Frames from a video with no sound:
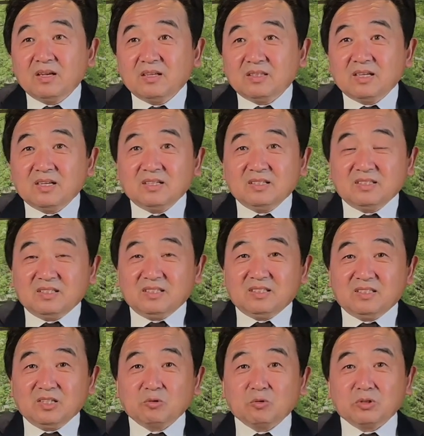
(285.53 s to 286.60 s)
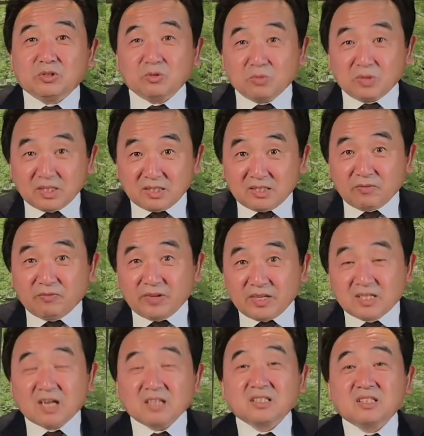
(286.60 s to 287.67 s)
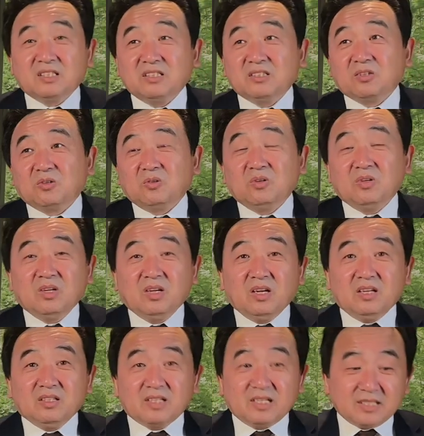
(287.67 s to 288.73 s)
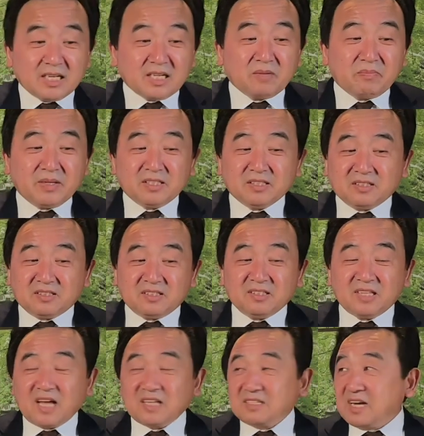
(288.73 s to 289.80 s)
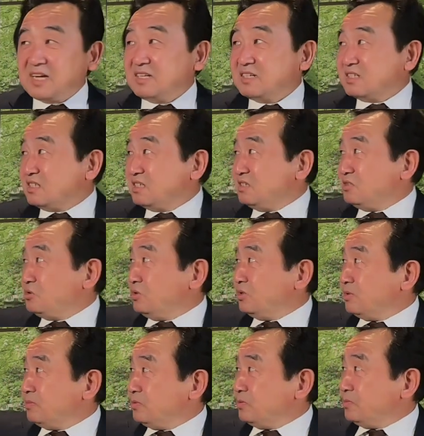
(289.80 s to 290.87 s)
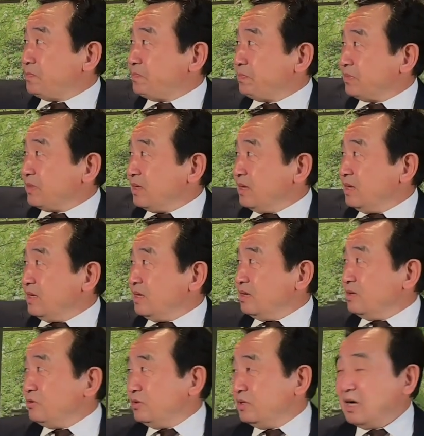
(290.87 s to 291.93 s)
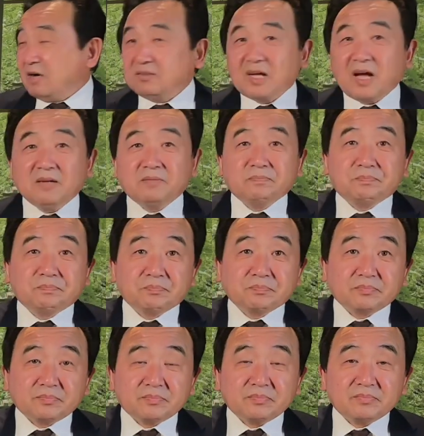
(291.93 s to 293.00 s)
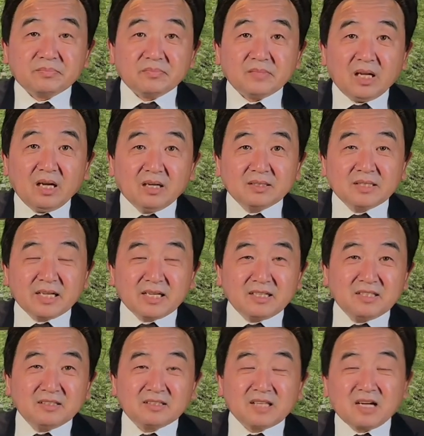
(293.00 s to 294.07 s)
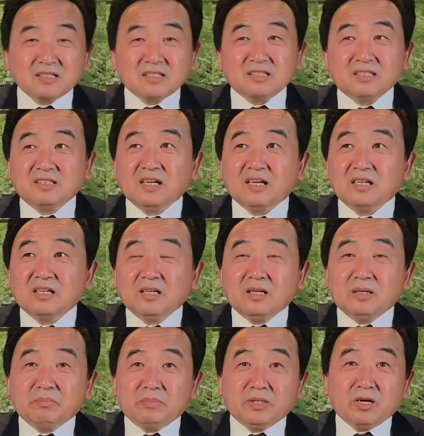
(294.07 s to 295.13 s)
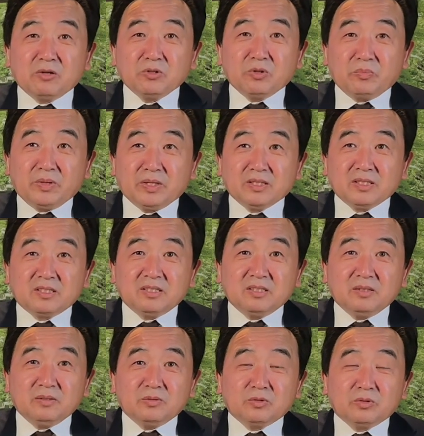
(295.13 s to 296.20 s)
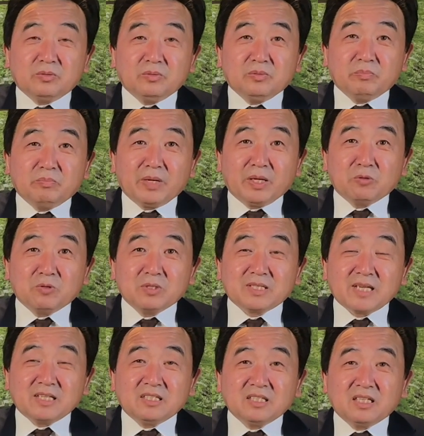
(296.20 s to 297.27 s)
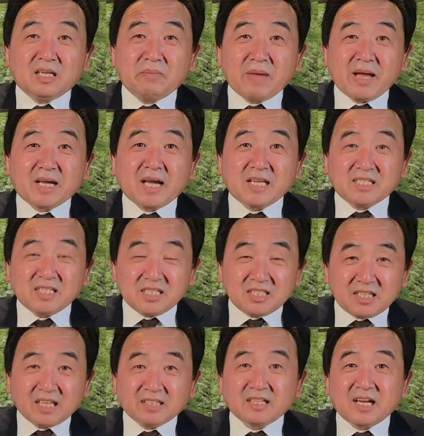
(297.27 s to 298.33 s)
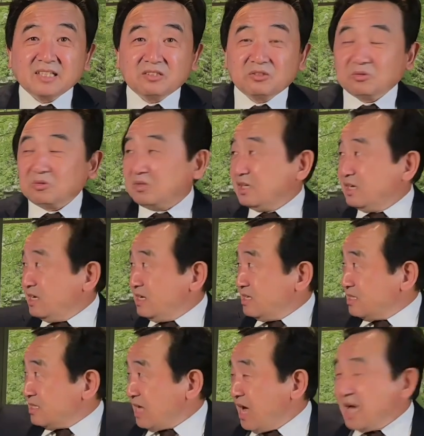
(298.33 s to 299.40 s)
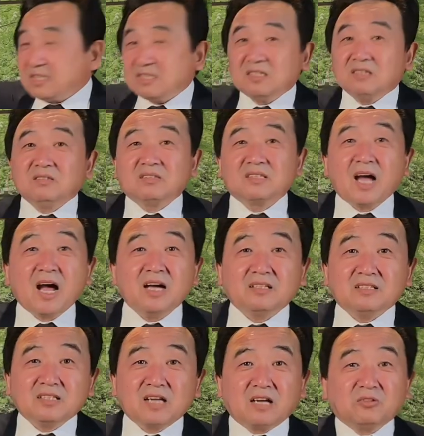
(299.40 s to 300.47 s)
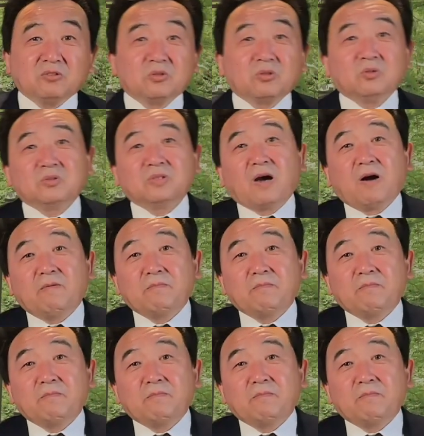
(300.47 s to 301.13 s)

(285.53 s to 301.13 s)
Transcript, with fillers: 那结果就很非常棘手。在这个背景之下，在一个私人俱乐部遇到了他，而这个人当时呢比较有名的是，美国在经历麦凯西年代的时候，他曾他崭露头角，